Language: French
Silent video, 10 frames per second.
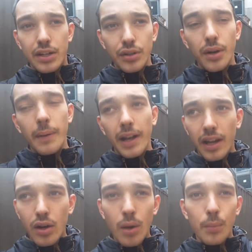Conor
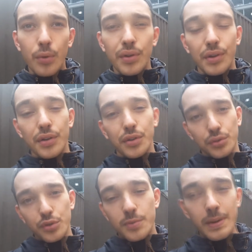McGregor, bon, on en entend
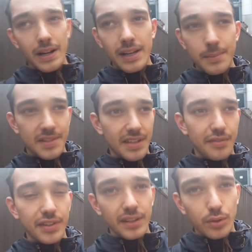tous parler, mais ça
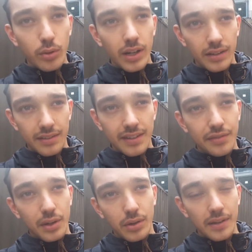fait trois, ça
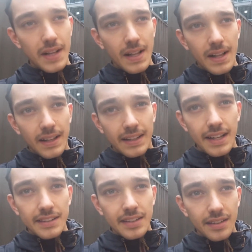fait quoi
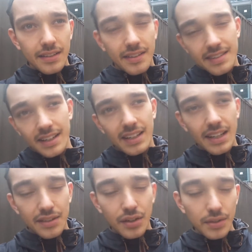4, 5,
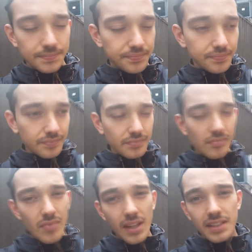4 ans
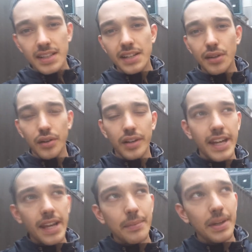qu'il est dans le
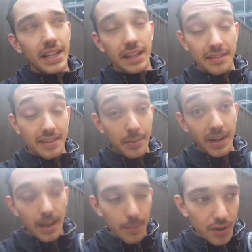game et c'est
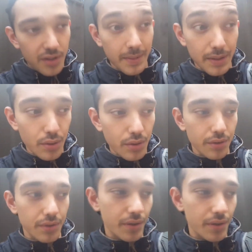pas de la boxe mais de,